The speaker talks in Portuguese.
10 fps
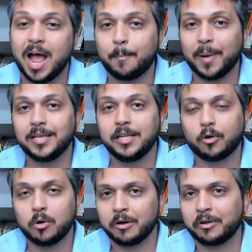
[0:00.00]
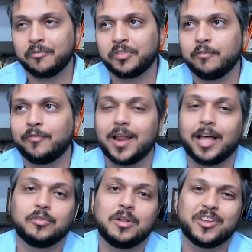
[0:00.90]
A planilha, é o que eu tenho
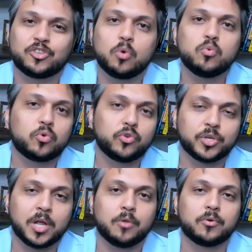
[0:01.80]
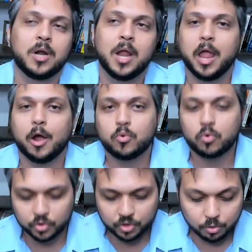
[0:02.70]
falado, não é só um curso de calor, é um
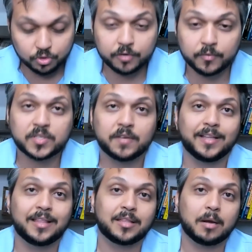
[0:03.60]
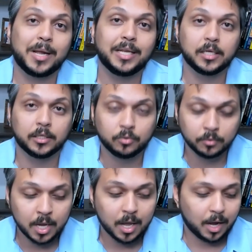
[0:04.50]
curso onde que você vai estar tá trabalhando,